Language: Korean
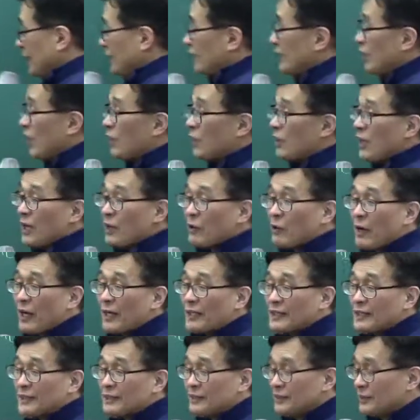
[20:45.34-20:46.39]
여과
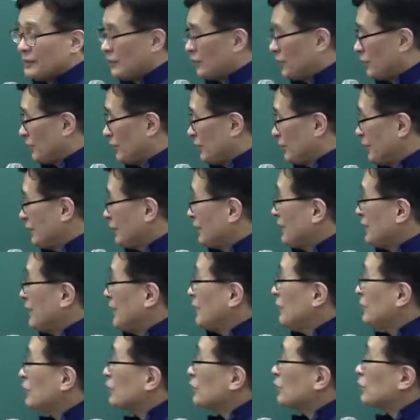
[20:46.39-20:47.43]
과정은요,
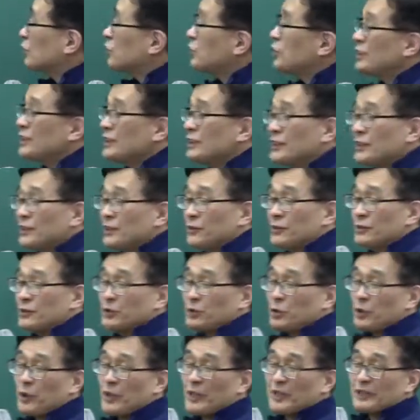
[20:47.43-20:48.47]
출제 위원이
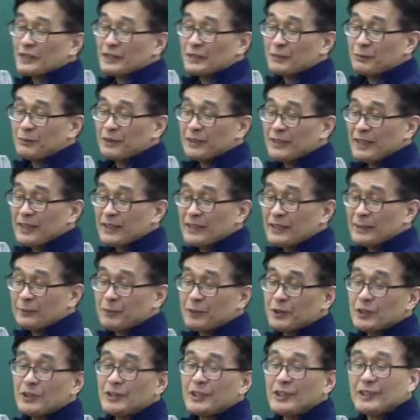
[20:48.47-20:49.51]
좋아하시는 분인데
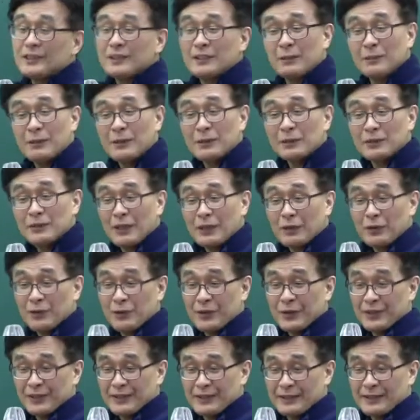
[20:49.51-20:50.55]
27회 시험에도
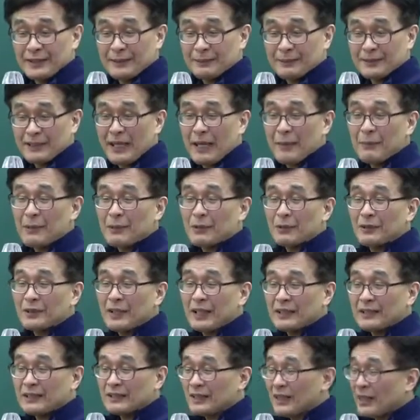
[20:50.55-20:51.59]
냈고요 23회도
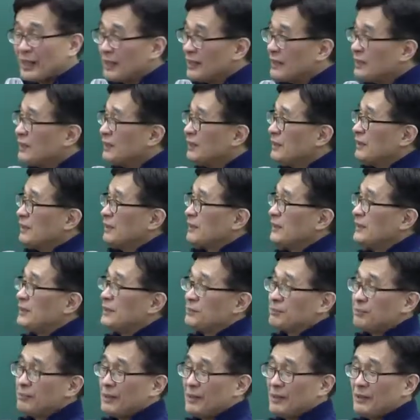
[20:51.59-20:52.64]
냈는데
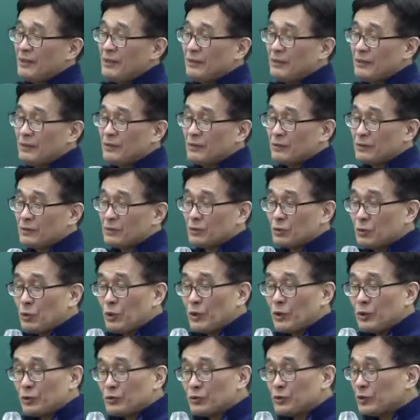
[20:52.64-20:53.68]
28,
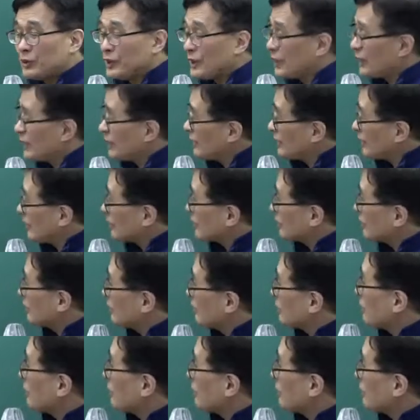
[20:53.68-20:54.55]
5회, 9회 같은 경우